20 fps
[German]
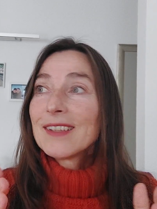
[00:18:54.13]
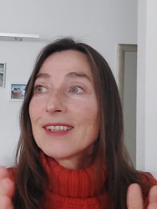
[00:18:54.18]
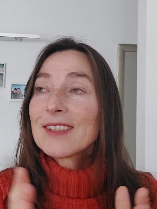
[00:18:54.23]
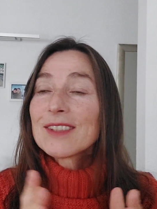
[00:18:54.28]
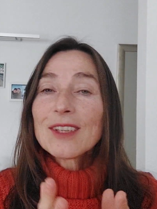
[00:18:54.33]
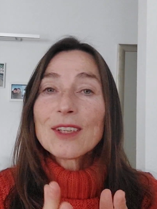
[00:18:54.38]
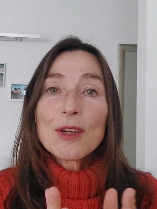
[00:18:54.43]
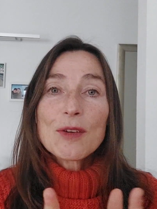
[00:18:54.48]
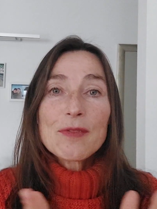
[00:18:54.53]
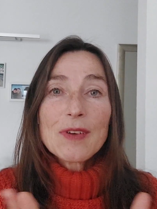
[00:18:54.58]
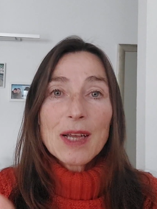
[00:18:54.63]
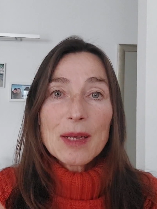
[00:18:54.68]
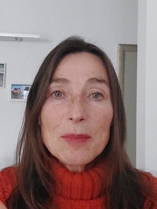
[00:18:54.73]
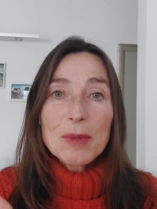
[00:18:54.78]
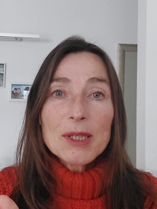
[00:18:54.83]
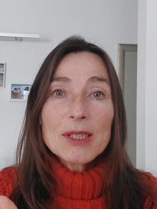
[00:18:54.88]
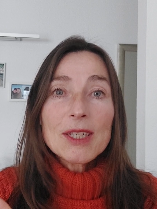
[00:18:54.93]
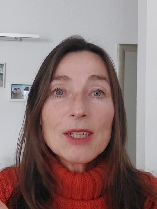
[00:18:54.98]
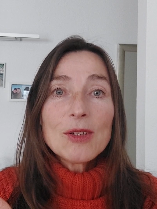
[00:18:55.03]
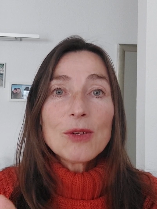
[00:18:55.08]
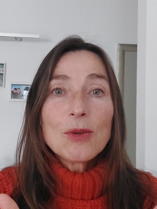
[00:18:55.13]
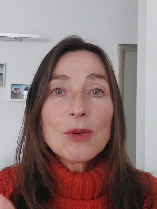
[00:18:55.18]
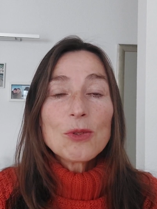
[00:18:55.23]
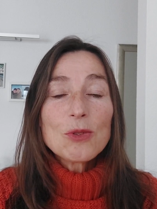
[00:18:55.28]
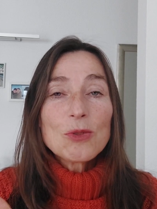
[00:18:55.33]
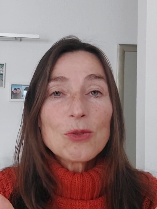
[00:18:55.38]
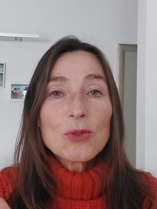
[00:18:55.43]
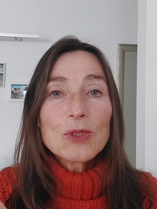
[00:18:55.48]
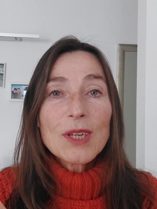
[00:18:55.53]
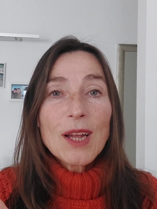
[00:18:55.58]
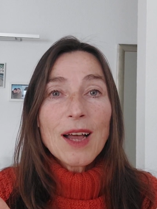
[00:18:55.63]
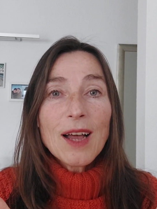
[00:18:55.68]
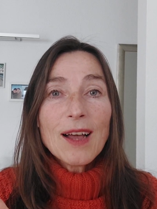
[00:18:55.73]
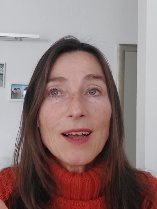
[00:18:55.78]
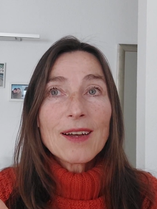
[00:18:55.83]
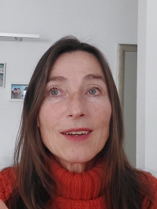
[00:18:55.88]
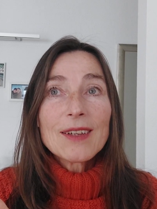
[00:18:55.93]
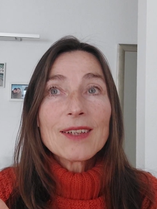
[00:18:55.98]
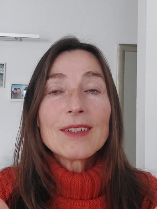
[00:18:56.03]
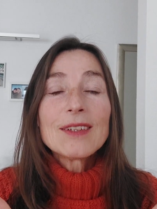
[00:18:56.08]
ist dann auf einmal die Lösung
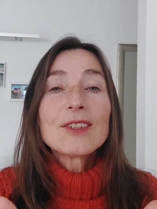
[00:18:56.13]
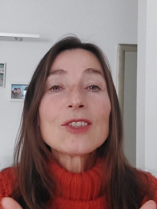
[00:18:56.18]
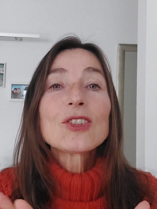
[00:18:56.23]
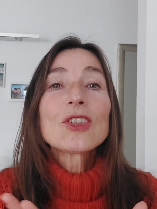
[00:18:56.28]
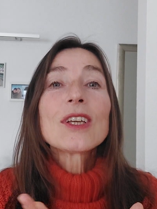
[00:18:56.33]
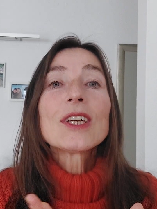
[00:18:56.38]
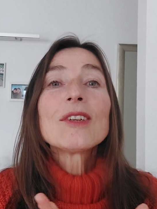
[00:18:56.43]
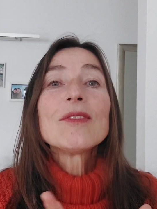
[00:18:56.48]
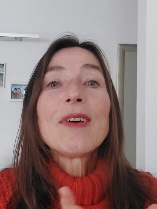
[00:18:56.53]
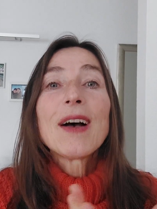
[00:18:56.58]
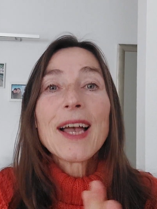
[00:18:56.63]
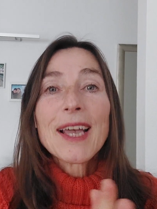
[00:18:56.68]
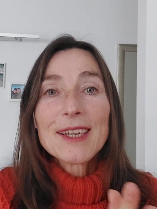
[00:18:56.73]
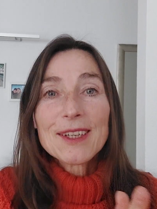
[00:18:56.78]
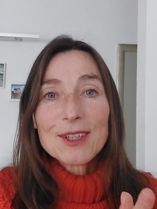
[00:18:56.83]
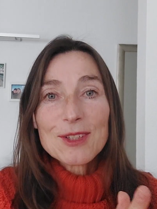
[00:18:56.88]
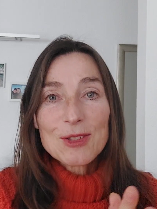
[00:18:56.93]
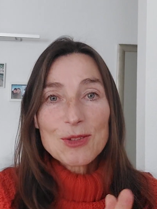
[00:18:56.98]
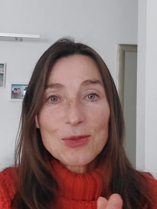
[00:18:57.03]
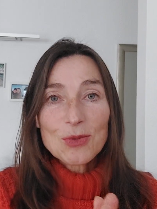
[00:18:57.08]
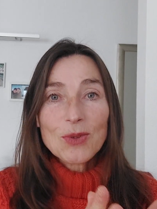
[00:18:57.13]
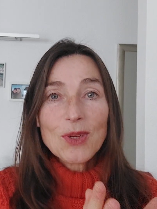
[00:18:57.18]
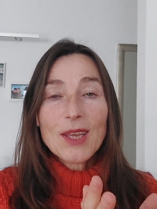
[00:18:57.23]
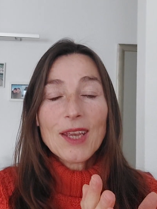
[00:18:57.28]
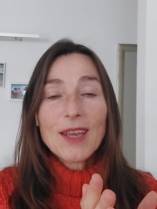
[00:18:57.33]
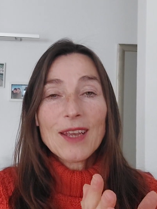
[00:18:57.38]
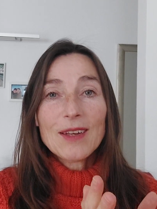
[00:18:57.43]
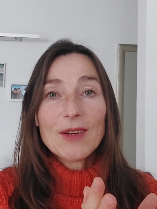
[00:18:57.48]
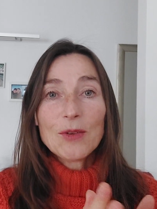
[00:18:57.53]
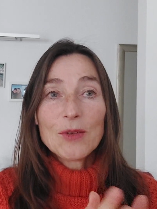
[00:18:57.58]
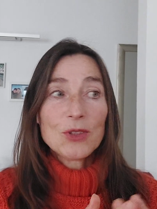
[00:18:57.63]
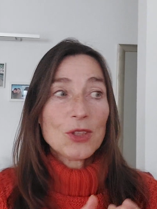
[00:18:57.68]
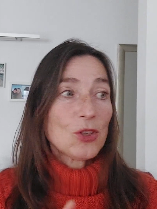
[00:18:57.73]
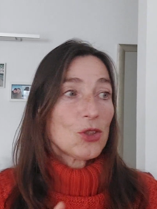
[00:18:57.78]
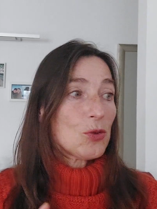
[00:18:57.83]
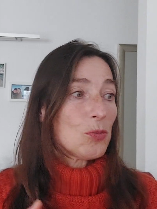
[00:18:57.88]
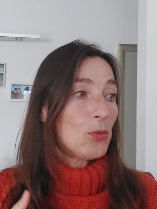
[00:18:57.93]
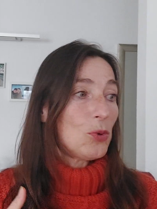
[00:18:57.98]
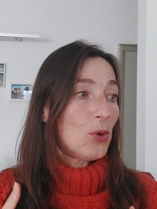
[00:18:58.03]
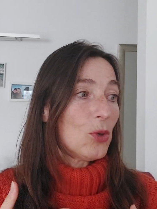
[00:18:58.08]
da, einen Schritt weiter zu gehen. Und
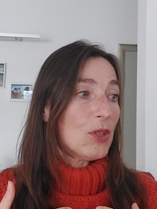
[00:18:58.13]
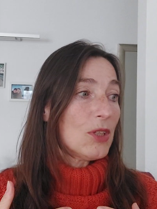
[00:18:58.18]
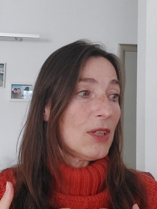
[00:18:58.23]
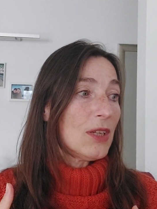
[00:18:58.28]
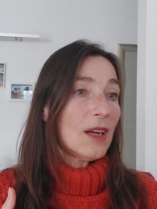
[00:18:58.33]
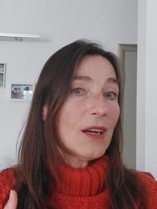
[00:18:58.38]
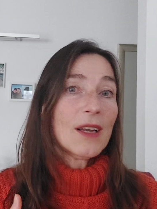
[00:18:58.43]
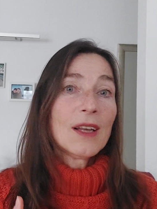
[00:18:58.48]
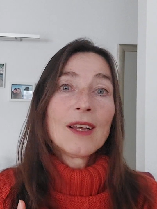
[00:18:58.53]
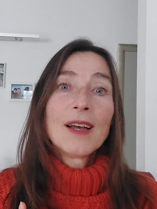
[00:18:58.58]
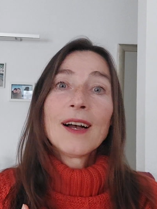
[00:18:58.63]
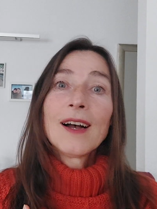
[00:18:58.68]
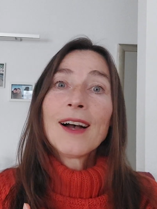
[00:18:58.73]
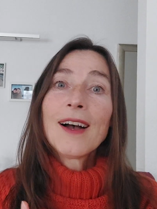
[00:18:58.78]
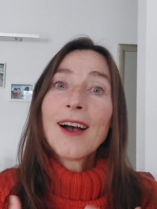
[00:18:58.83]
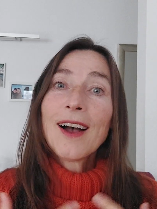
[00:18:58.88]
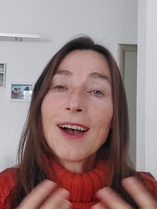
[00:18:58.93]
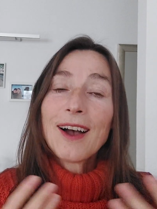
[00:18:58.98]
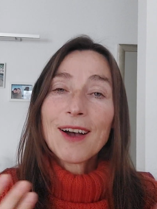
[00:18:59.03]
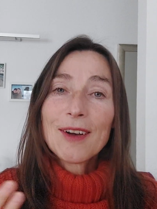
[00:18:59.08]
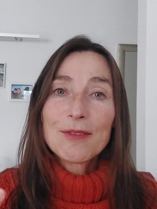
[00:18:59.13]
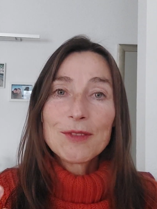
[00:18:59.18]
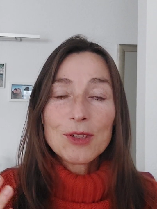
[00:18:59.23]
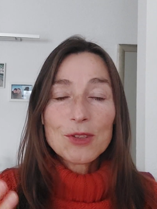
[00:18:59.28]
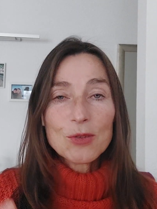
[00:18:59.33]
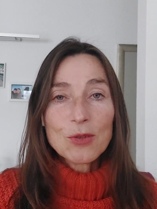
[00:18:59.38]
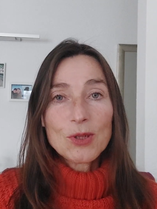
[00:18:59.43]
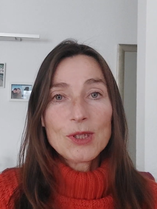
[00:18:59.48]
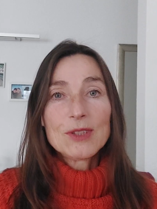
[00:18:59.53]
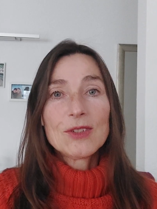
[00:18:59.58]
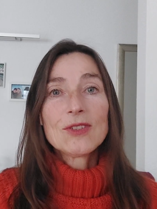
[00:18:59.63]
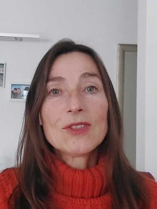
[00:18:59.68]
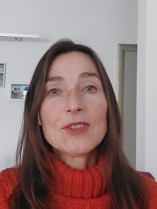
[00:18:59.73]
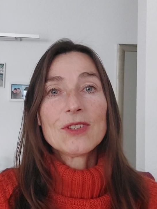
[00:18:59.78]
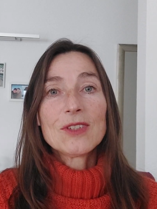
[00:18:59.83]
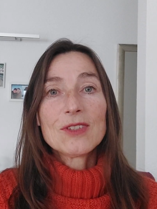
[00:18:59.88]
dann spürt ihr, ah, wie toll das